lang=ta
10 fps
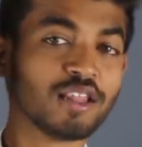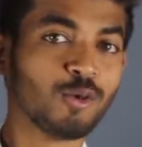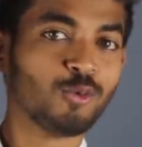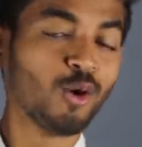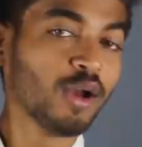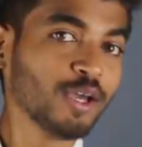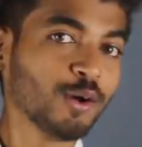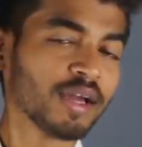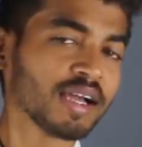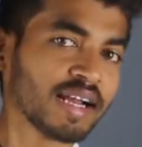அந்த
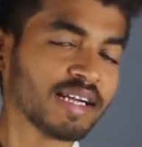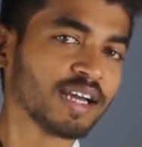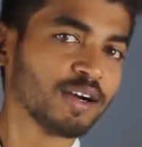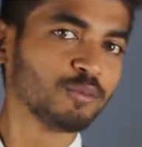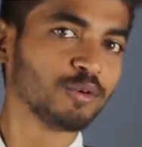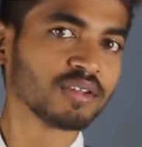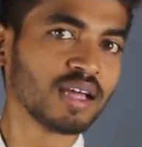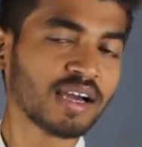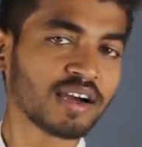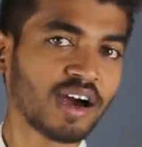ஒளியோட கனெக்ட் ஆகும்போது
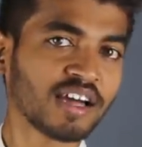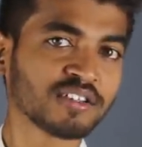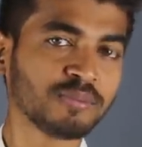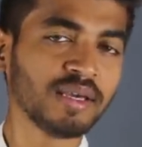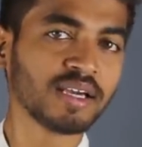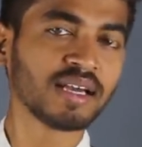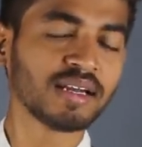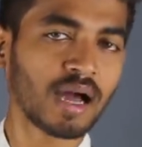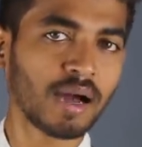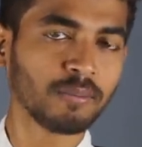தான் காஸ்மிக்
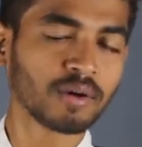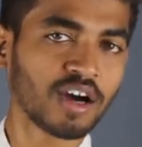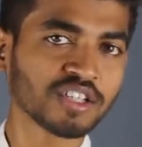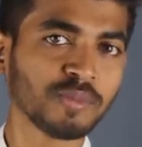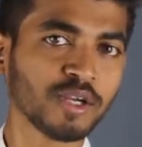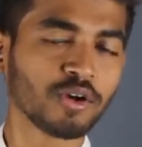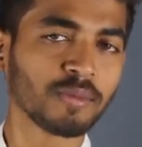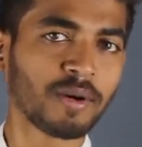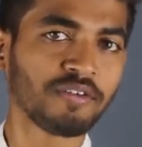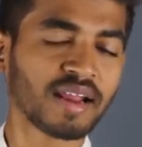அப்
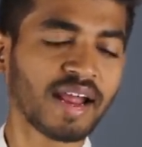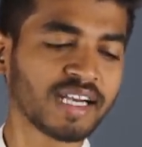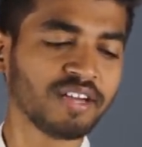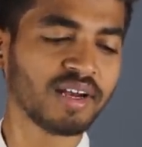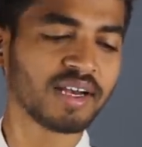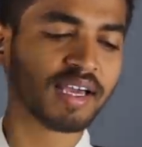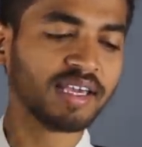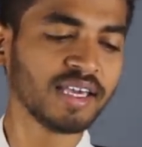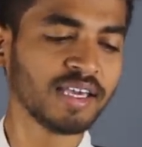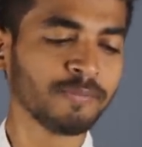காஸ்மிக்கோட பவர் ஆக்டிவேட்
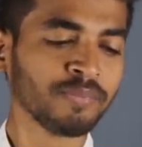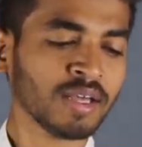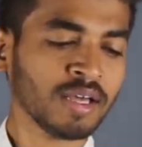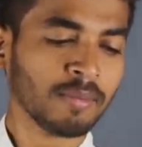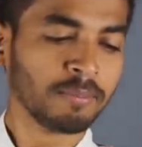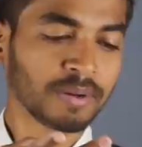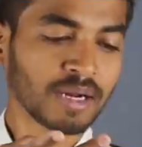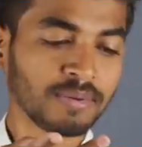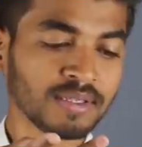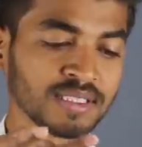ஆகி
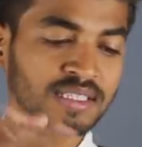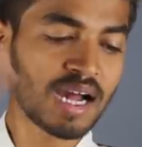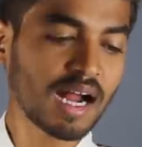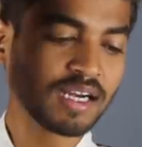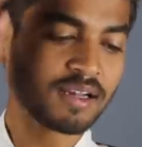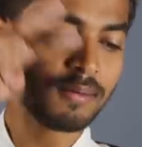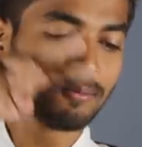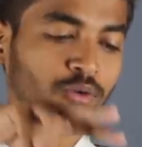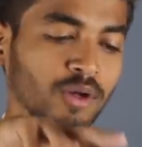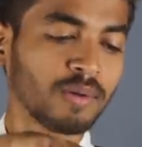பிரபஞ்ச ஆற்றல்
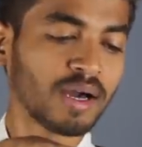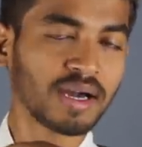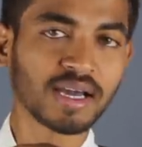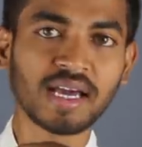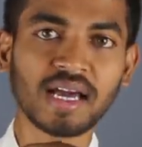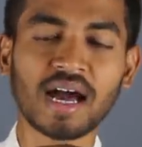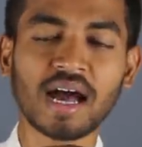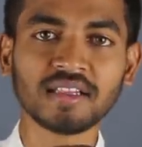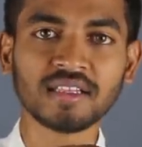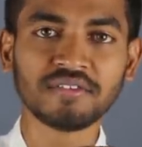மூலமாக
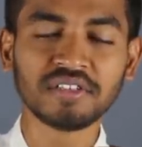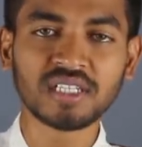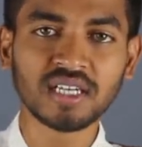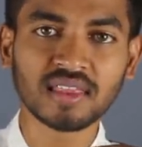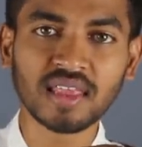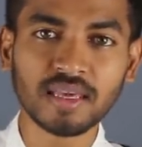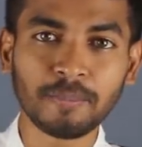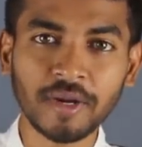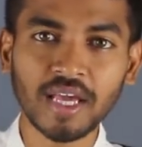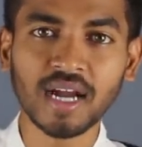அந்த விஷயத்தை
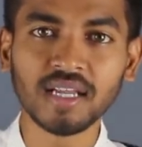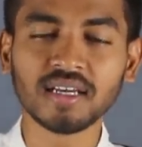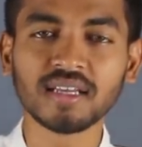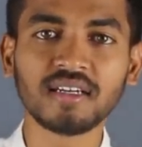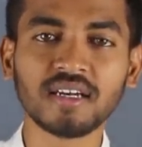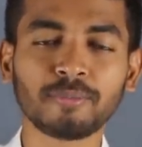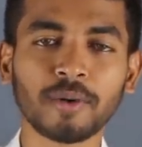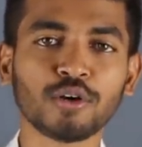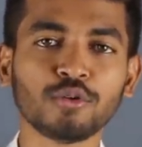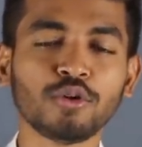எப்படி அணுகிறதுன்ற
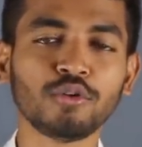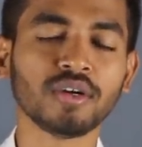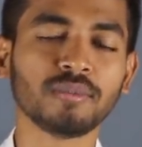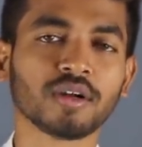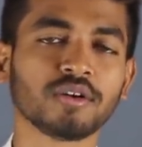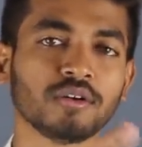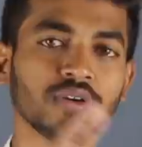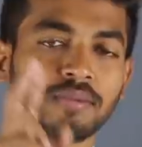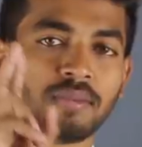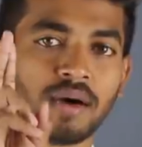பக்குவம் உங்களுக்கு
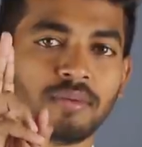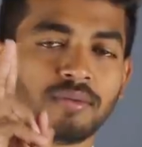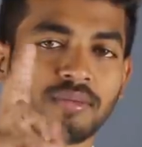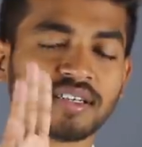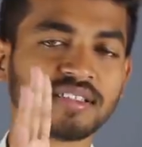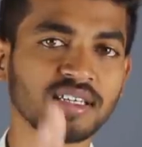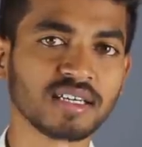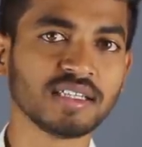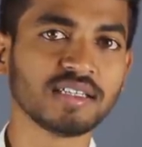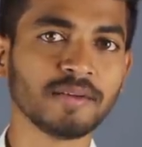பிறக்கும் இது மாபெரும்
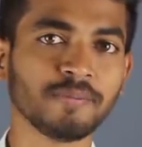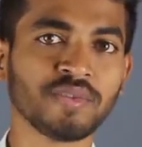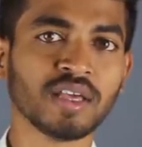ரகசியங்கிறது